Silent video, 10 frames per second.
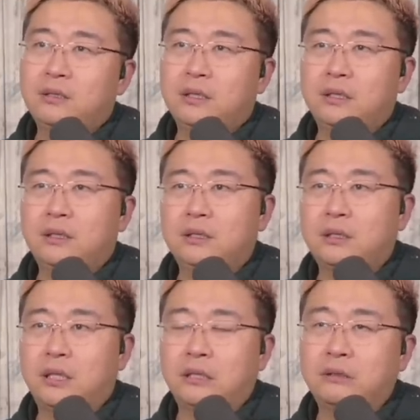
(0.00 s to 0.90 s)
呃，
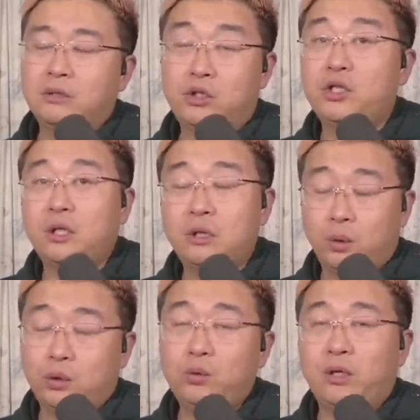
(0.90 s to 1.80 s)
可能世界各国
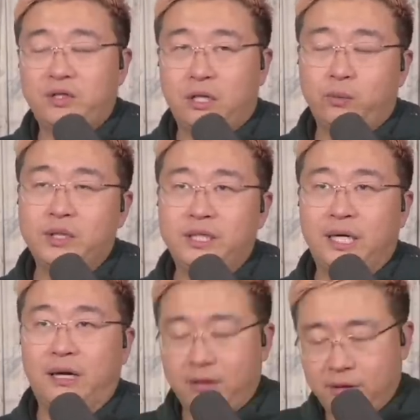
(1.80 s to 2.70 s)
都遇到这样的问题
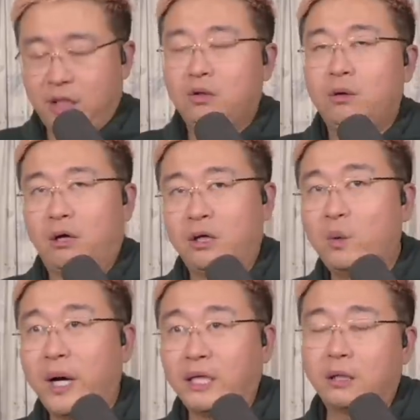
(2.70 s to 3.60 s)
啊，人口老龄
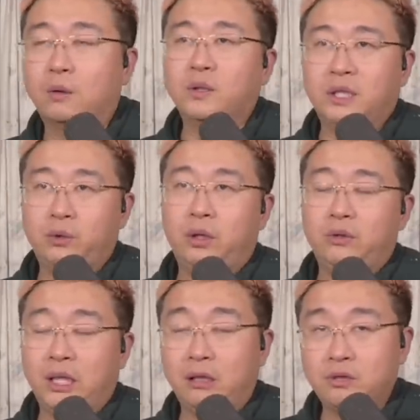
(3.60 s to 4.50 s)
化以后，你的养老
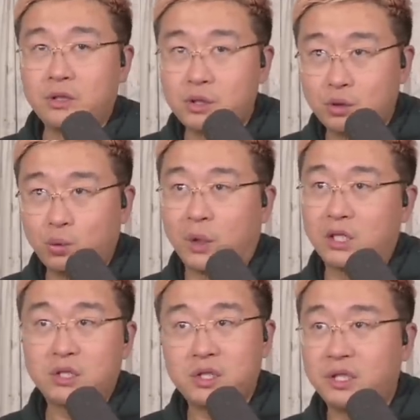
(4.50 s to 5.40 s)
养老金制度啊，
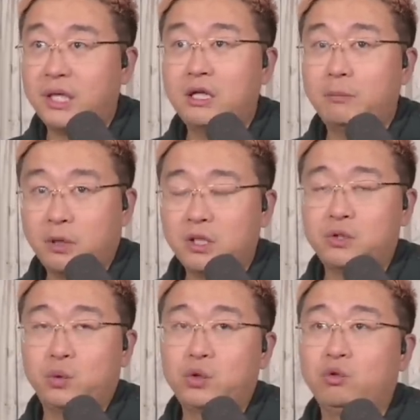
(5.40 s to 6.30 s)
甚至你的医疗保险
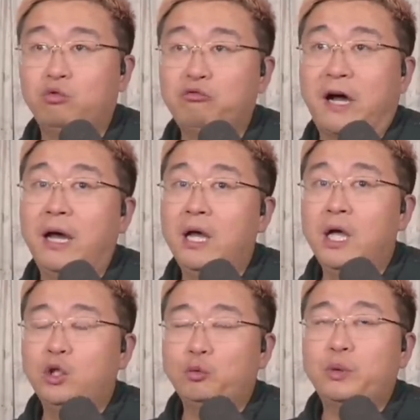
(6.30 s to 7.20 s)
制度都无法
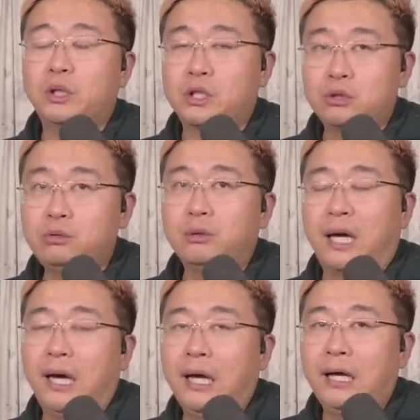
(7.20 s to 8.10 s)
都不可持续了，
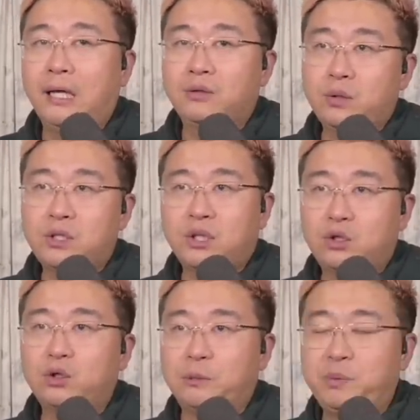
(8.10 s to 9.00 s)
所以这个时
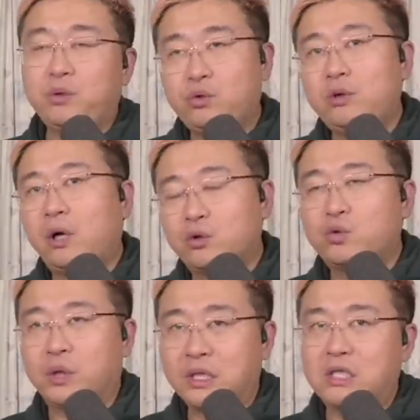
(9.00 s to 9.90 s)
候你必须要
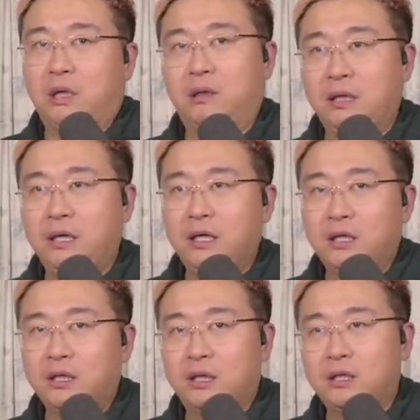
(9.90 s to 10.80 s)
寻找
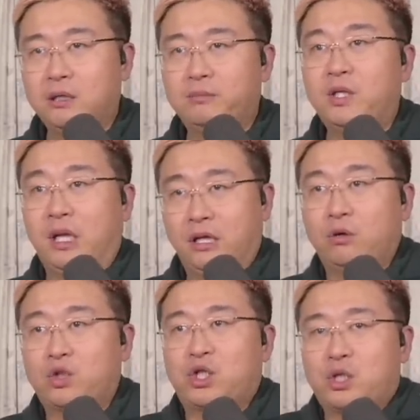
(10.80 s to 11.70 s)
呃让它能
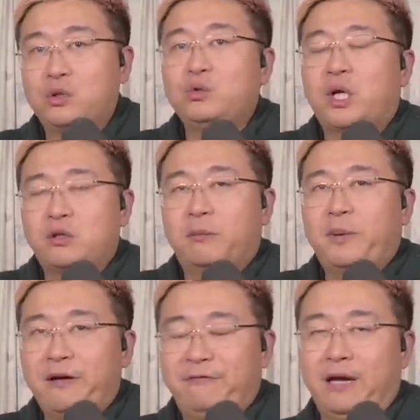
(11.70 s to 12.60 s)
够持续下去的
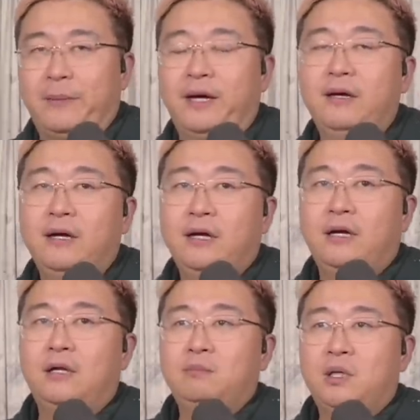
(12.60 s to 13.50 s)
办法嘛。
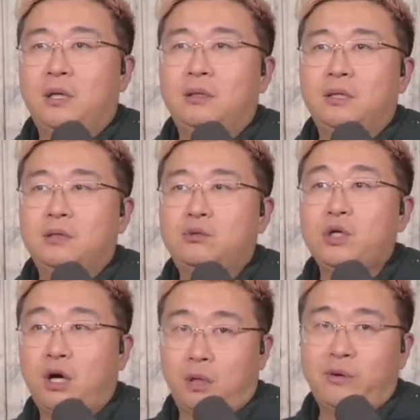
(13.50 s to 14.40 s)
那么呃
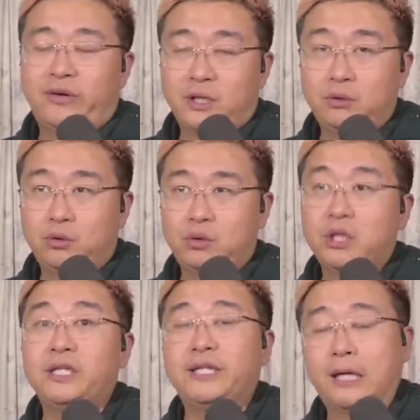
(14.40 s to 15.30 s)
最好的办法当然就是
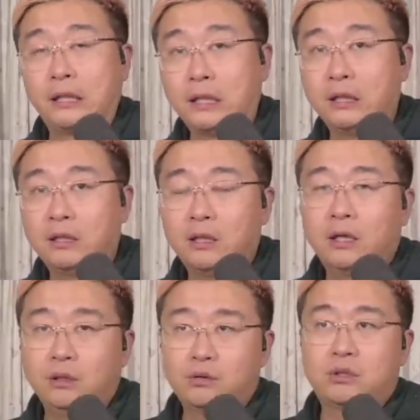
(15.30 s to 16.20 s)
彻底改革，
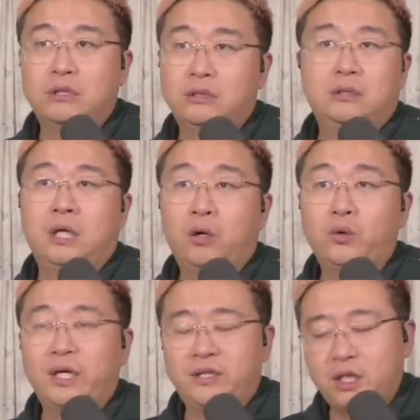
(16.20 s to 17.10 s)
就是能够
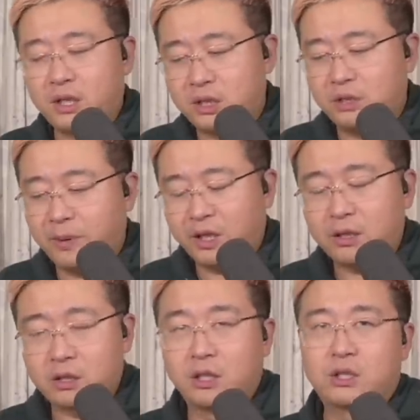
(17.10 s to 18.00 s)
让这个体系变得
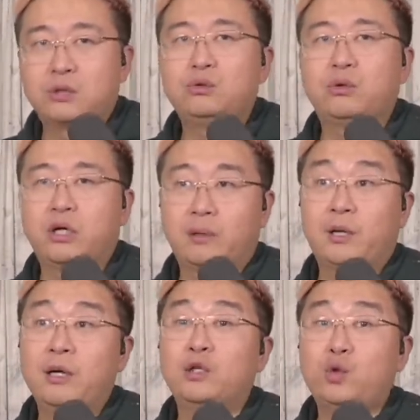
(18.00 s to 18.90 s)
更可持续。那
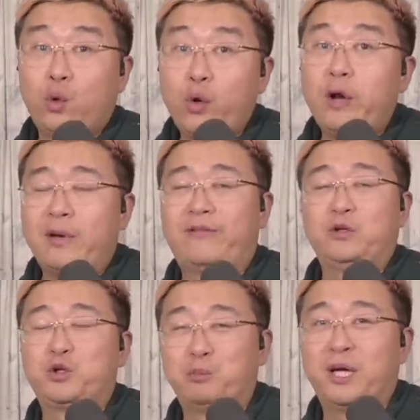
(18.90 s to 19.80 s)
么最坏的办法
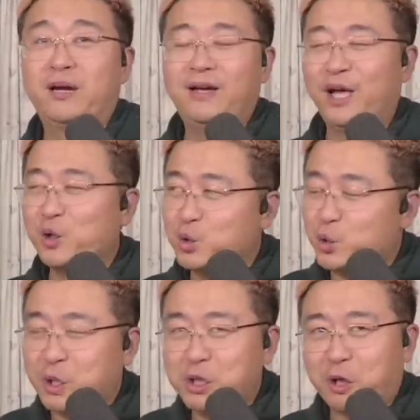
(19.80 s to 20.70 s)
就是什么呢？哎，
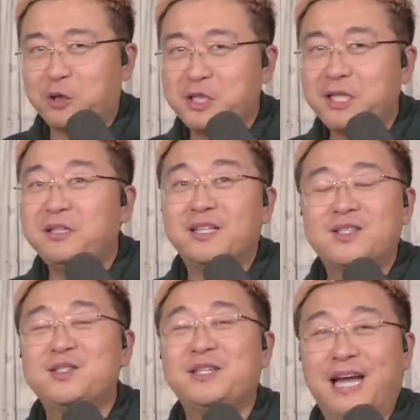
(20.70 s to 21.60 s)
寻找新的
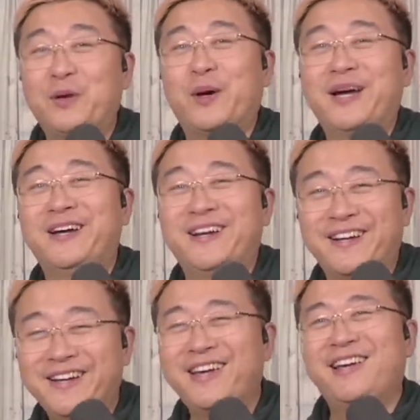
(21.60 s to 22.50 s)
资金来源。
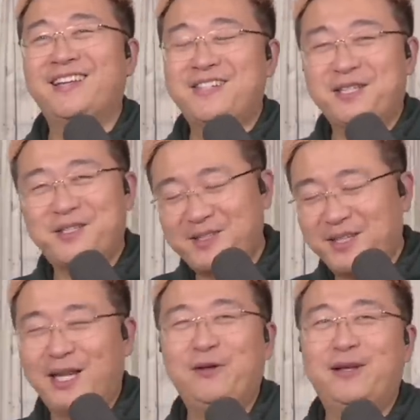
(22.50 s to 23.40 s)
那这个资
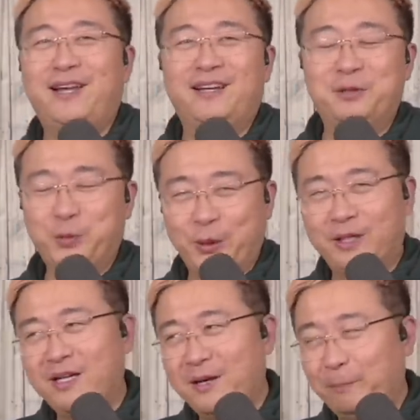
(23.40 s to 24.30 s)
金来源呢，如
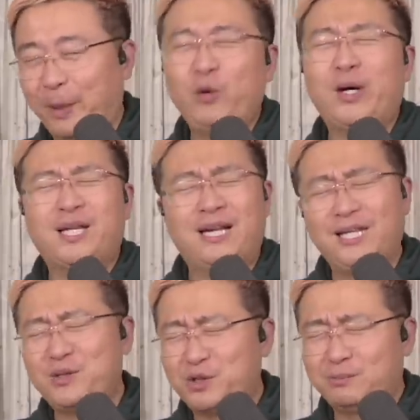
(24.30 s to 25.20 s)
果甭管它来
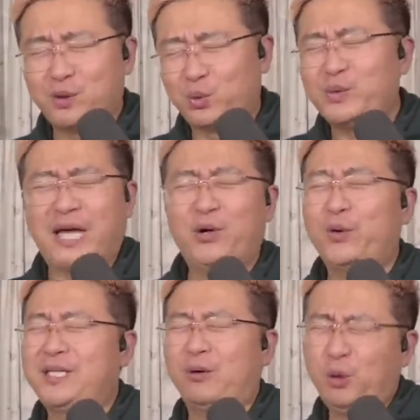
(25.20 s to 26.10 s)
自什么独裁
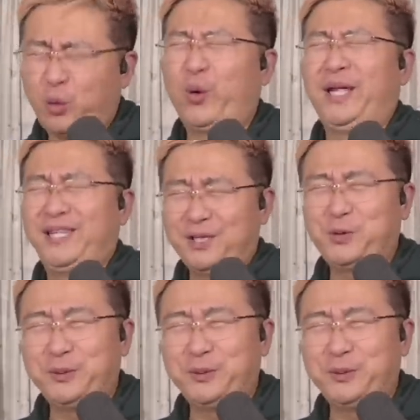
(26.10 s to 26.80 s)
国家，我管它去